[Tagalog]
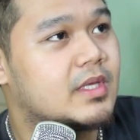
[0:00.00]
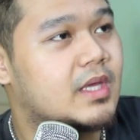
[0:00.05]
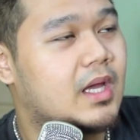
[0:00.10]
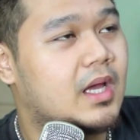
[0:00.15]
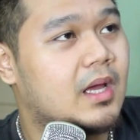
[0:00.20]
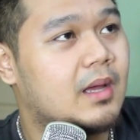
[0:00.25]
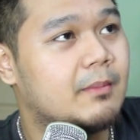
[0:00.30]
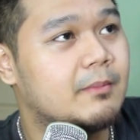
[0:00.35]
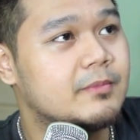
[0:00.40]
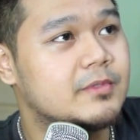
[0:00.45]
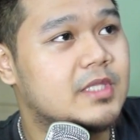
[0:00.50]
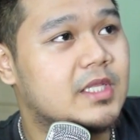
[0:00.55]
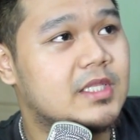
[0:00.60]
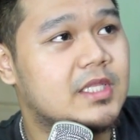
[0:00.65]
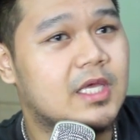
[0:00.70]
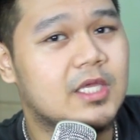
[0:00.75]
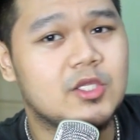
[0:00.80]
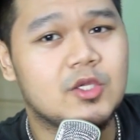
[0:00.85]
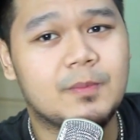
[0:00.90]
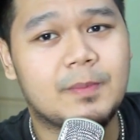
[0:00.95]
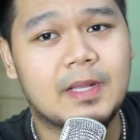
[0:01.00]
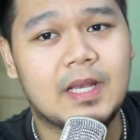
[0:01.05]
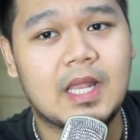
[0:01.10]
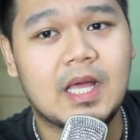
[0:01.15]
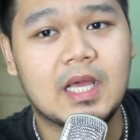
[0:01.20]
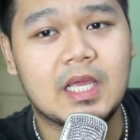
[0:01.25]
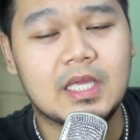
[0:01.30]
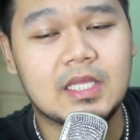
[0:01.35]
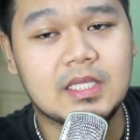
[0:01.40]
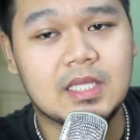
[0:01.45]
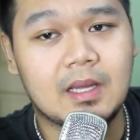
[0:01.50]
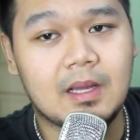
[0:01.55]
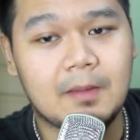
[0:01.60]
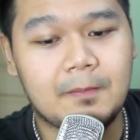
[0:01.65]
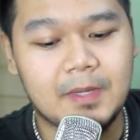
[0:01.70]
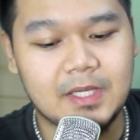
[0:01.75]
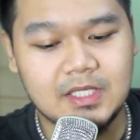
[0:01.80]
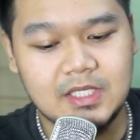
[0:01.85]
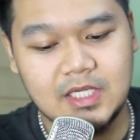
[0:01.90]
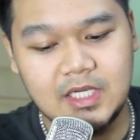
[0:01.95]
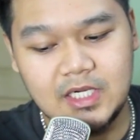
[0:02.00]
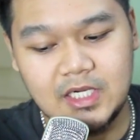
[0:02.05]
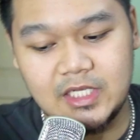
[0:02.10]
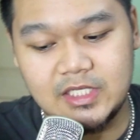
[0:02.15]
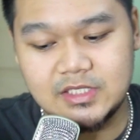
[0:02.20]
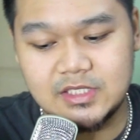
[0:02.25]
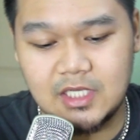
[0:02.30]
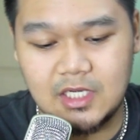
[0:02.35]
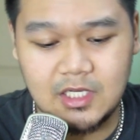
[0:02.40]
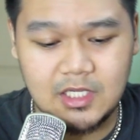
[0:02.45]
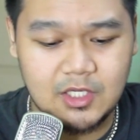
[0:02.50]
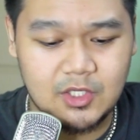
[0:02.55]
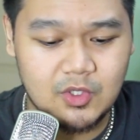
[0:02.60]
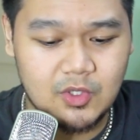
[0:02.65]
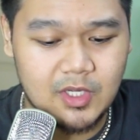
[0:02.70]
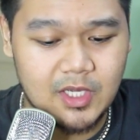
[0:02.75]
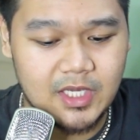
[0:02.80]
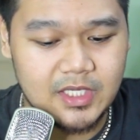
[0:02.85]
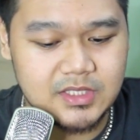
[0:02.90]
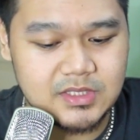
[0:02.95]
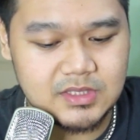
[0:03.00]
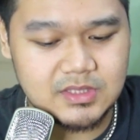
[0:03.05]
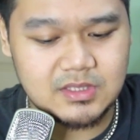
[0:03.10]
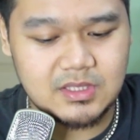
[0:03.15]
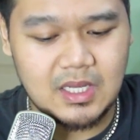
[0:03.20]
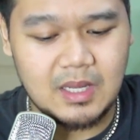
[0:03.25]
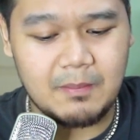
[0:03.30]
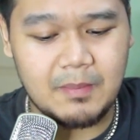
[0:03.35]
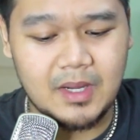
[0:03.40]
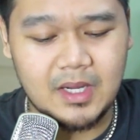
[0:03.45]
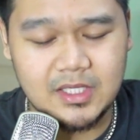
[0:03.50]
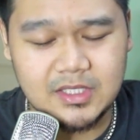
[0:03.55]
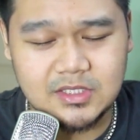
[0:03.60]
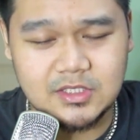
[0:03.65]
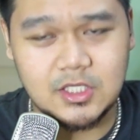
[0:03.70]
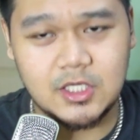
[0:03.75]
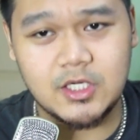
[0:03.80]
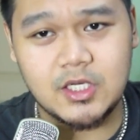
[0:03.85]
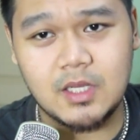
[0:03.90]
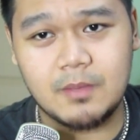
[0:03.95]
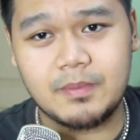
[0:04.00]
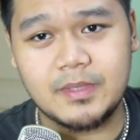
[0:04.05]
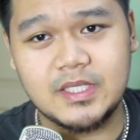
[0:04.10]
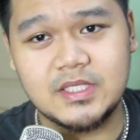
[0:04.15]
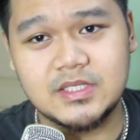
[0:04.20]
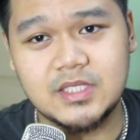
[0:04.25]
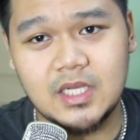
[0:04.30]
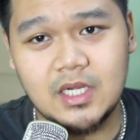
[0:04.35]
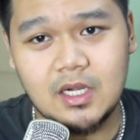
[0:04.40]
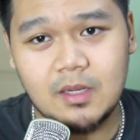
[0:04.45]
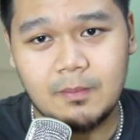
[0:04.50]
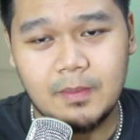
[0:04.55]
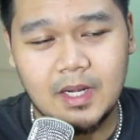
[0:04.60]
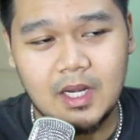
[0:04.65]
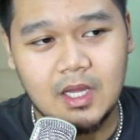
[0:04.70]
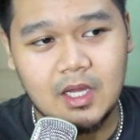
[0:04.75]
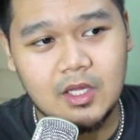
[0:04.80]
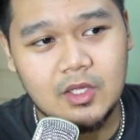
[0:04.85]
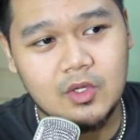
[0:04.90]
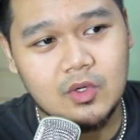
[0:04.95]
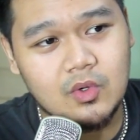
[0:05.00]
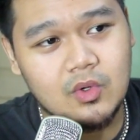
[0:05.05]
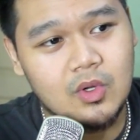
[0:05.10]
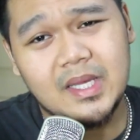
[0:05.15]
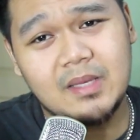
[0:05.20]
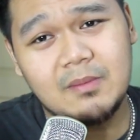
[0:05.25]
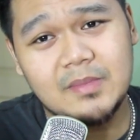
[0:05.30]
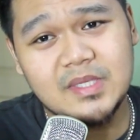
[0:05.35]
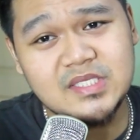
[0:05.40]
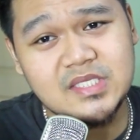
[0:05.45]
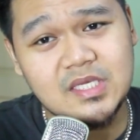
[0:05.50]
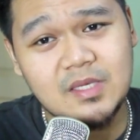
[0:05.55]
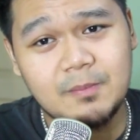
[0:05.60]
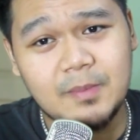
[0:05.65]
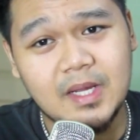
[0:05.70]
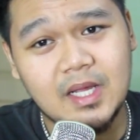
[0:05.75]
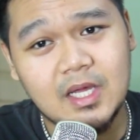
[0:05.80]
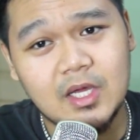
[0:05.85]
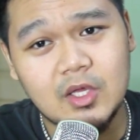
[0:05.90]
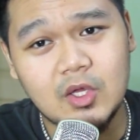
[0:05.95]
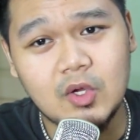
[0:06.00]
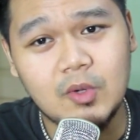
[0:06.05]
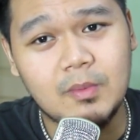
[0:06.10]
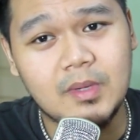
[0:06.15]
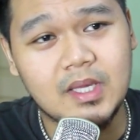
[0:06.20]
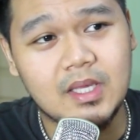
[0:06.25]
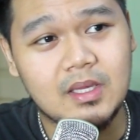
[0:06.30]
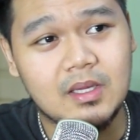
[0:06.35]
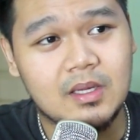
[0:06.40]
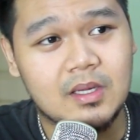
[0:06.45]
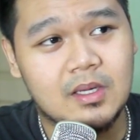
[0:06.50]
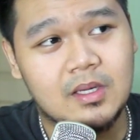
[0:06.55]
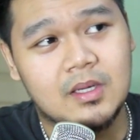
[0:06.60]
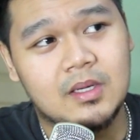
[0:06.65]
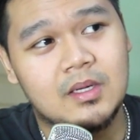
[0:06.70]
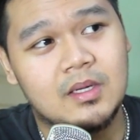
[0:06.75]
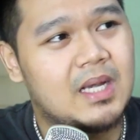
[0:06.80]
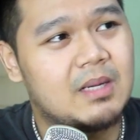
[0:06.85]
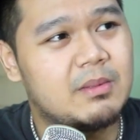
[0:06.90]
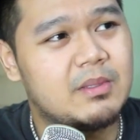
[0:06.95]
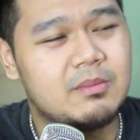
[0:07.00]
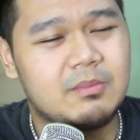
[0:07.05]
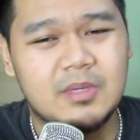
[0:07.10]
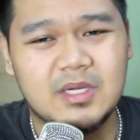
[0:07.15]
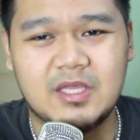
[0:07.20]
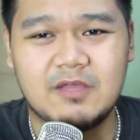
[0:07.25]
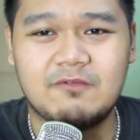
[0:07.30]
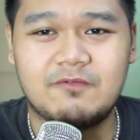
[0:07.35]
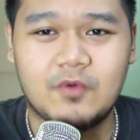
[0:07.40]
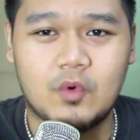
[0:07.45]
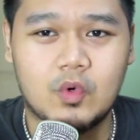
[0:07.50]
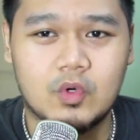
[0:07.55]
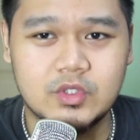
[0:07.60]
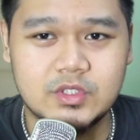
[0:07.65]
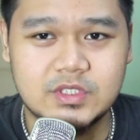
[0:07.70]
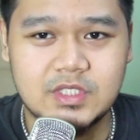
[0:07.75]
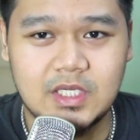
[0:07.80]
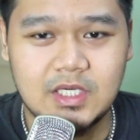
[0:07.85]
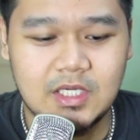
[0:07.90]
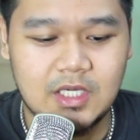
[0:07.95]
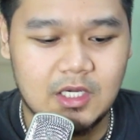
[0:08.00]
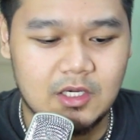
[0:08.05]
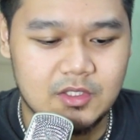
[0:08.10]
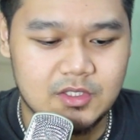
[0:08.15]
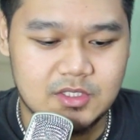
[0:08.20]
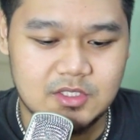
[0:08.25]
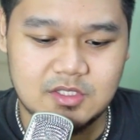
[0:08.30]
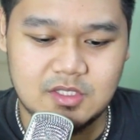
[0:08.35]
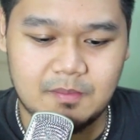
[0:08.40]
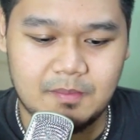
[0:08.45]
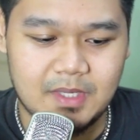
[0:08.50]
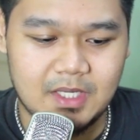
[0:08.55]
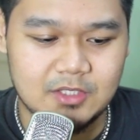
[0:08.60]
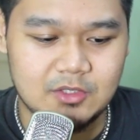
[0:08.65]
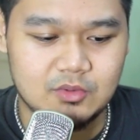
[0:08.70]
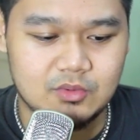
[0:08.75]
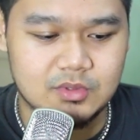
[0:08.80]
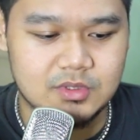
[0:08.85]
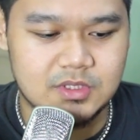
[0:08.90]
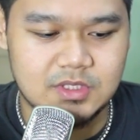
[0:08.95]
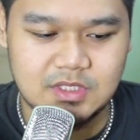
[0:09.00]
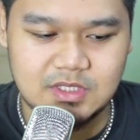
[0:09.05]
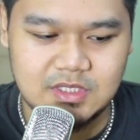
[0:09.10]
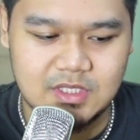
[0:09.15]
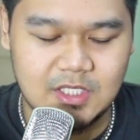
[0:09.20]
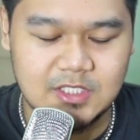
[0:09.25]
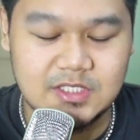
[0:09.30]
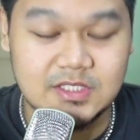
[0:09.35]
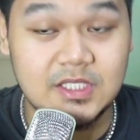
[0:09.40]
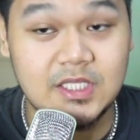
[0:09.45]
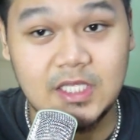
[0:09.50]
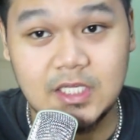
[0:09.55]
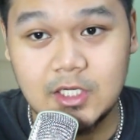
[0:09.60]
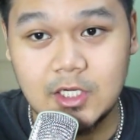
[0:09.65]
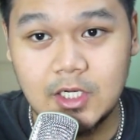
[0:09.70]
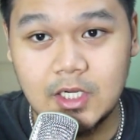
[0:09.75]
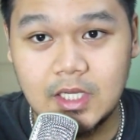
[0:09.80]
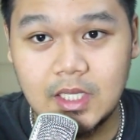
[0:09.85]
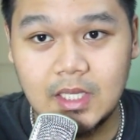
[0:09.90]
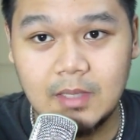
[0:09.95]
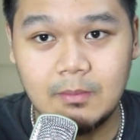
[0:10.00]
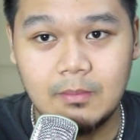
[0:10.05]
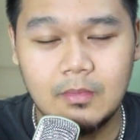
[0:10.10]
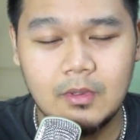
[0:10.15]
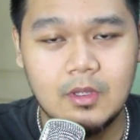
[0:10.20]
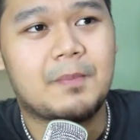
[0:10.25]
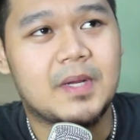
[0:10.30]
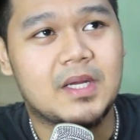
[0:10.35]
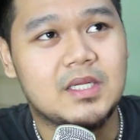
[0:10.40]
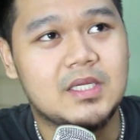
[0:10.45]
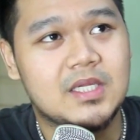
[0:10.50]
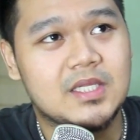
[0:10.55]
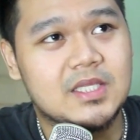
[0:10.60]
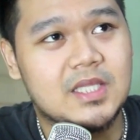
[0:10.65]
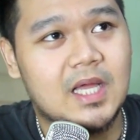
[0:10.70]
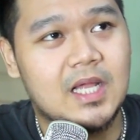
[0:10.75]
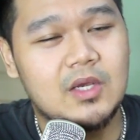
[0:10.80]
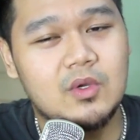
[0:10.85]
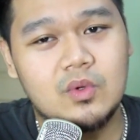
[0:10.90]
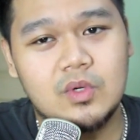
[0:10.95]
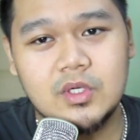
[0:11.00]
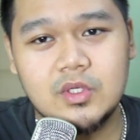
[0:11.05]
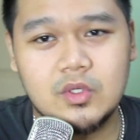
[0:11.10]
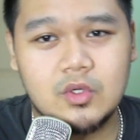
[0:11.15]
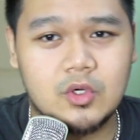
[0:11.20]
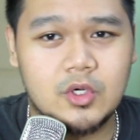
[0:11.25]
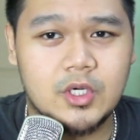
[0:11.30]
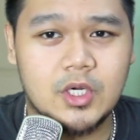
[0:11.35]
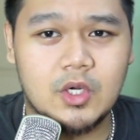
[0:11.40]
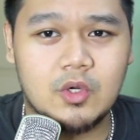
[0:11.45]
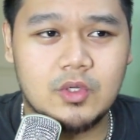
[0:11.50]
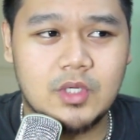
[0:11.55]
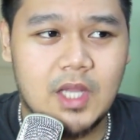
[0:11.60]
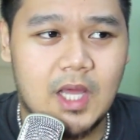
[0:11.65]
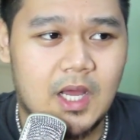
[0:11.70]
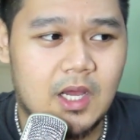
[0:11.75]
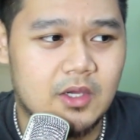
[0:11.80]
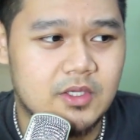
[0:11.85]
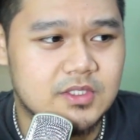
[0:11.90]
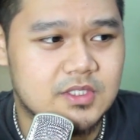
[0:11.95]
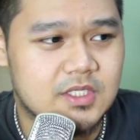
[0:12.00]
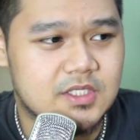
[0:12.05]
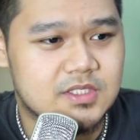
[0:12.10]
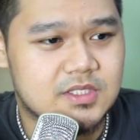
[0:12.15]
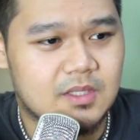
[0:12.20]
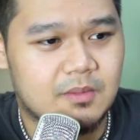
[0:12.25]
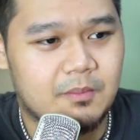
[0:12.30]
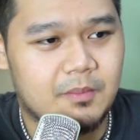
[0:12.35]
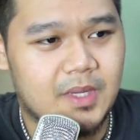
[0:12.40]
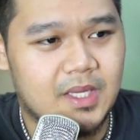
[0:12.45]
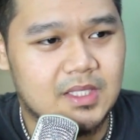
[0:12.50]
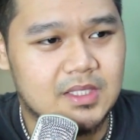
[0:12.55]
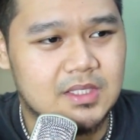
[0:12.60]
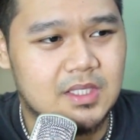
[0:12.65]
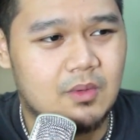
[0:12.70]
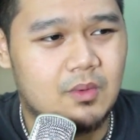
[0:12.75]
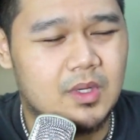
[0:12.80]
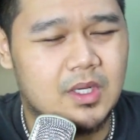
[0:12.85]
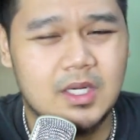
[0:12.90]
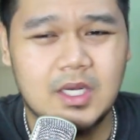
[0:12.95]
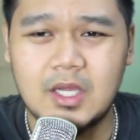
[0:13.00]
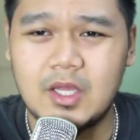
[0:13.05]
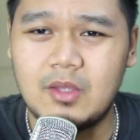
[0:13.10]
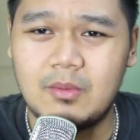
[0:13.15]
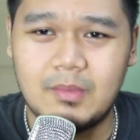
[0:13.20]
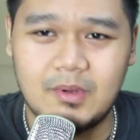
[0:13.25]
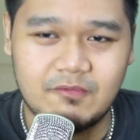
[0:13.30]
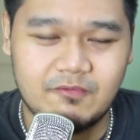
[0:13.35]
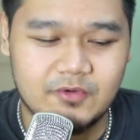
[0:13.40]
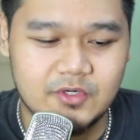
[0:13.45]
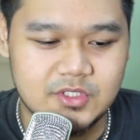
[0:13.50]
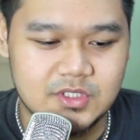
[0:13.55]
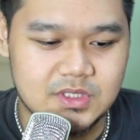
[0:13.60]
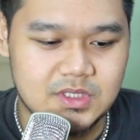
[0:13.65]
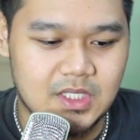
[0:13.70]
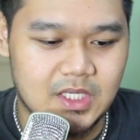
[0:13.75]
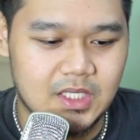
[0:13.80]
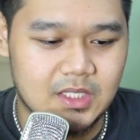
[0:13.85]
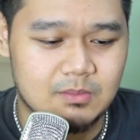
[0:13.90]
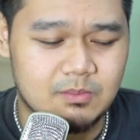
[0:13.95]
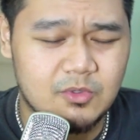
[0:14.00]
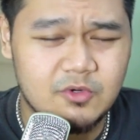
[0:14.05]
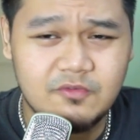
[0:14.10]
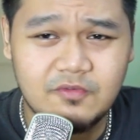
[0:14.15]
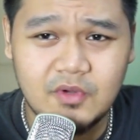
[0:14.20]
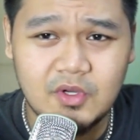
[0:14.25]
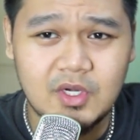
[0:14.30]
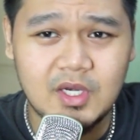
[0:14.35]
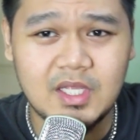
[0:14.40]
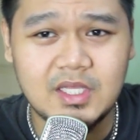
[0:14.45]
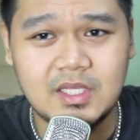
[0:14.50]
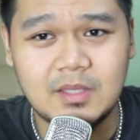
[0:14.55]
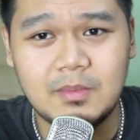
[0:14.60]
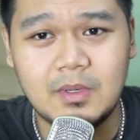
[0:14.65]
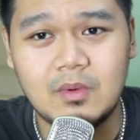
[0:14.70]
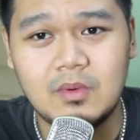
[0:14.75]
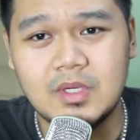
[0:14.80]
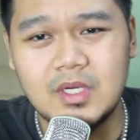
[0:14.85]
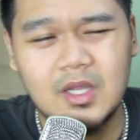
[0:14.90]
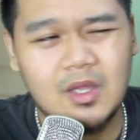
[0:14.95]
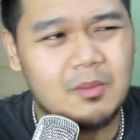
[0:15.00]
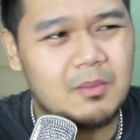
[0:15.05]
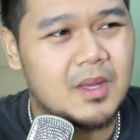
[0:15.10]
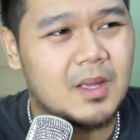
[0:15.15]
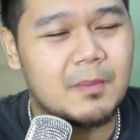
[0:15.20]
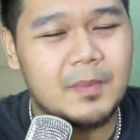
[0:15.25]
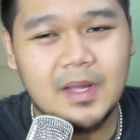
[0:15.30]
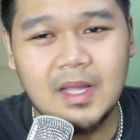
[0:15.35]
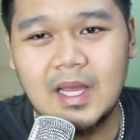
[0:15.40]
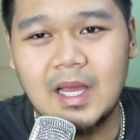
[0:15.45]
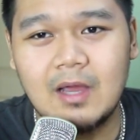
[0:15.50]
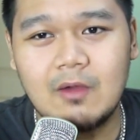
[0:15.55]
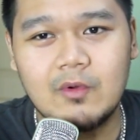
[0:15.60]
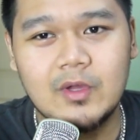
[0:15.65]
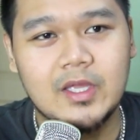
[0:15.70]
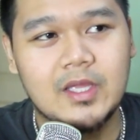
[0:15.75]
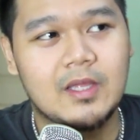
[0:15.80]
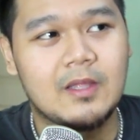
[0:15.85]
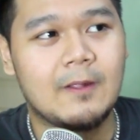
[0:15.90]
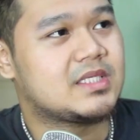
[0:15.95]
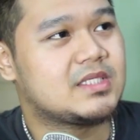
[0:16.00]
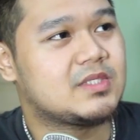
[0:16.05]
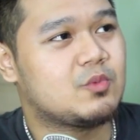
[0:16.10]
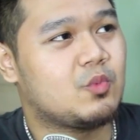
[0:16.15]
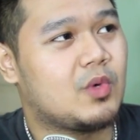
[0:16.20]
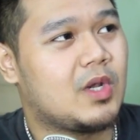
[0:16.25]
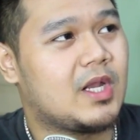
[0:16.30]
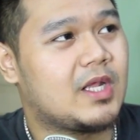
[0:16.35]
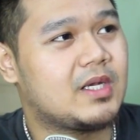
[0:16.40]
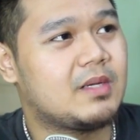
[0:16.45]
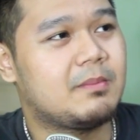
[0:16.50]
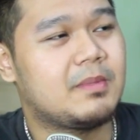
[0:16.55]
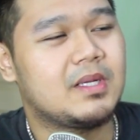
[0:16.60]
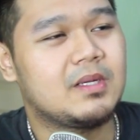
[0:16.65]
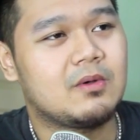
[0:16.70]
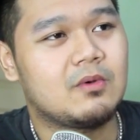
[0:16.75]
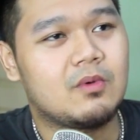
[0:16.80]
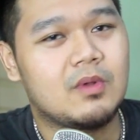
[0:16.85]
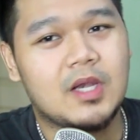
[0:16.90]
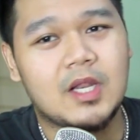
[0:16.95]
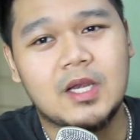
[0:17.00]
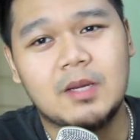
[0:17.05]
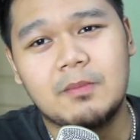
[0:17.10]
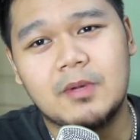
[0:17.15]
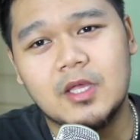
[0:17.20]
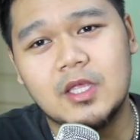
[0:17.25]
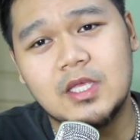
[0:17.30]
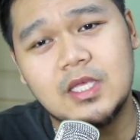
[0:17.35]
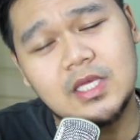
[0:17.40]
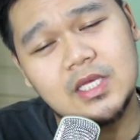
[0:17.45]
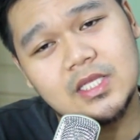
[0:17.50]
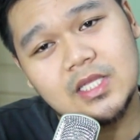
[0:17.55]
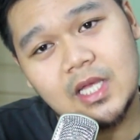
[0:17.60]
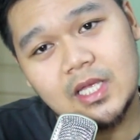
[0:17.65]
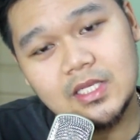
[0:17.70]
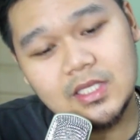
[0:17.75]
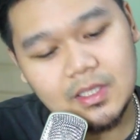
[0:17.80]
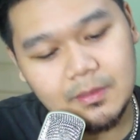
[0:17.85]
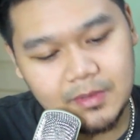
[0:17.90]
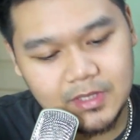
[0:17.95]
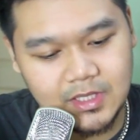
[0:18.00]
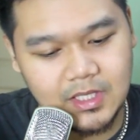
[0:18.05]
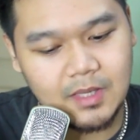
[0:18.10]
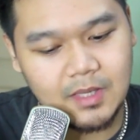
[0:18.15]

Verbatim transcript: Um, um, tandaan nyo palagi na kapag nag-resell kayo guys, habang startup reseller pa lang kayo, maging masipag kayo, maging, alam mo yung maging focus talaga kayo sa sapato, sa, sa sneaker game. Kapag natalo kayo or nauna kayo sa isang benta, wag na kayo ma-frustrate. Move on na, 'di ba? Huwag na kayo makipag-away. Kasi wala namang wala namang kikitain kapag